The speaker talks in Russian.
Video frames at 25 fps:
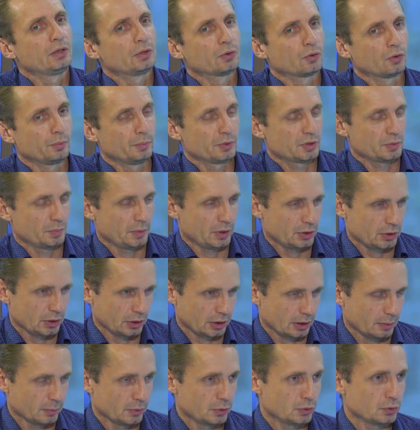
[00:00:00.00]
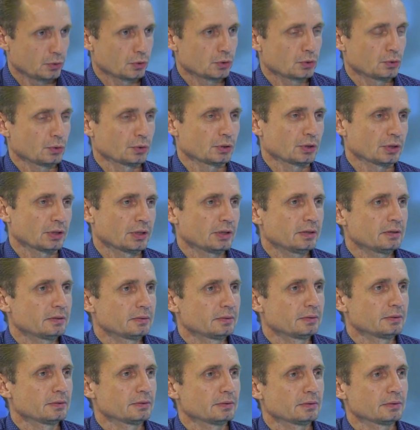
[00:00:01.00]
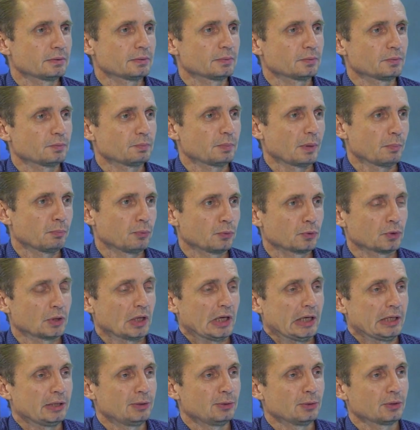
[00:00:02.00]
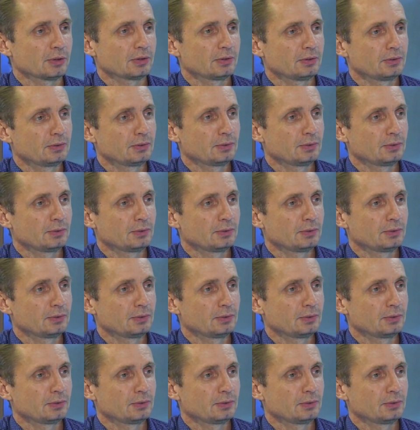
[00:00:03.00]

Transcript: И кроме смеси там еще что-то, да, попутно идет?